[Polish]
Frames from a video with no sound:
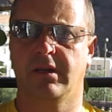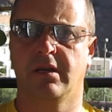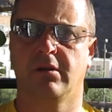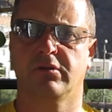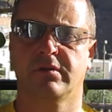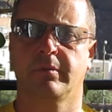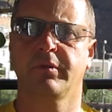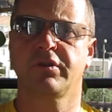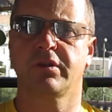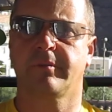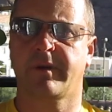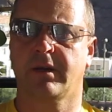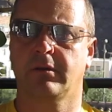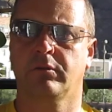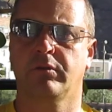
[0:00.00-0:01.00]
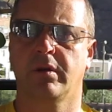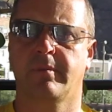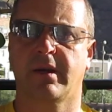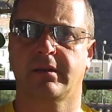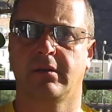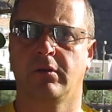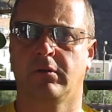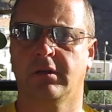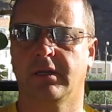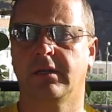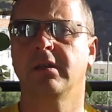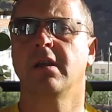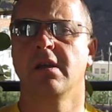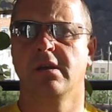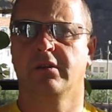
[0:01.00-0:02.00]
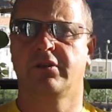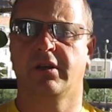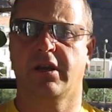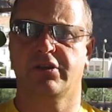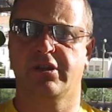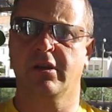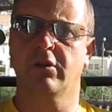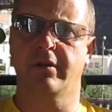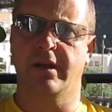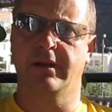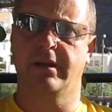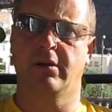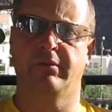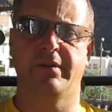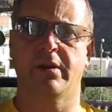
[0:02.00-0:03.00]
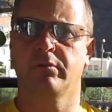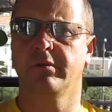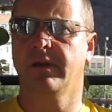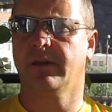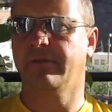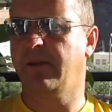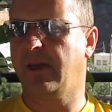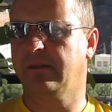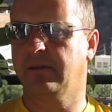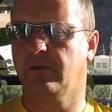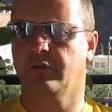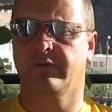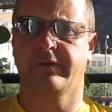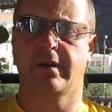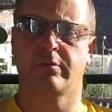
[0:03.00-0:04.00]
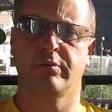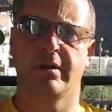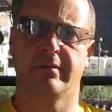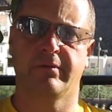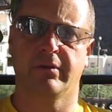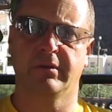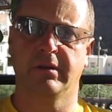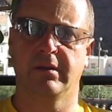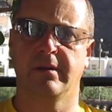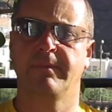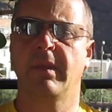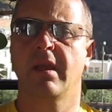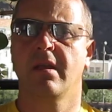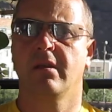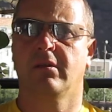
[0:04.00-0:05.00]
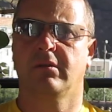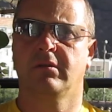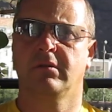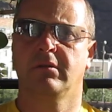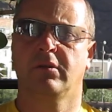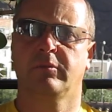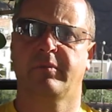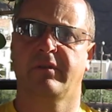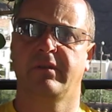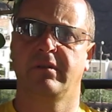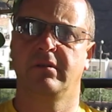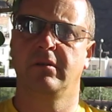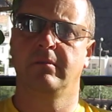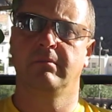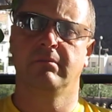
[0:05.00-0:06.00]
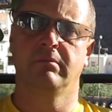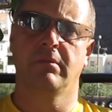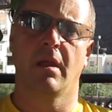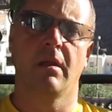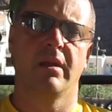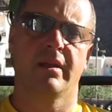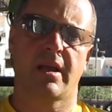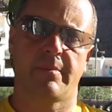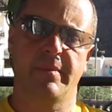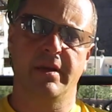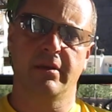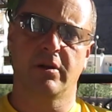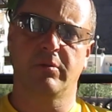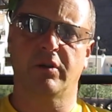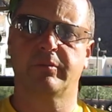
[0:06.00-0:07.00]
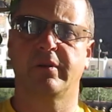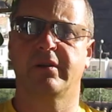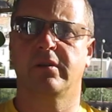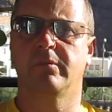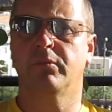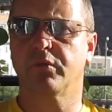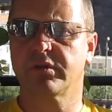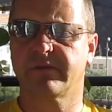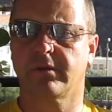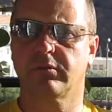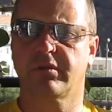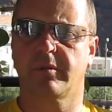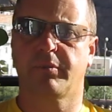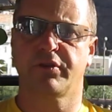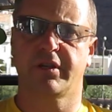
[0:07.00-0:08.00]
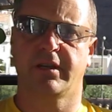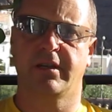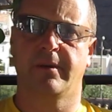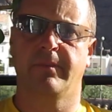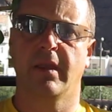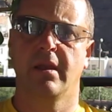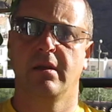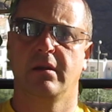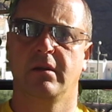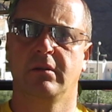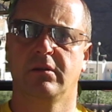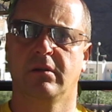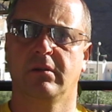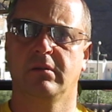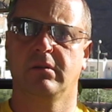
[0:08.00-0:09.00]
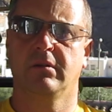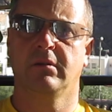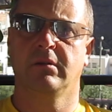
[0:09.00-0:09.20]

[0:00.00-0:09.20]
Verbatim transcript: Ja osobiście praktykuję bhakti yoga, gdzie każdego rana ofiaruję kwiaty, ofiaruję wodę odpowiednim kamieniom, odpowiednim bóstwom, które posiadam i to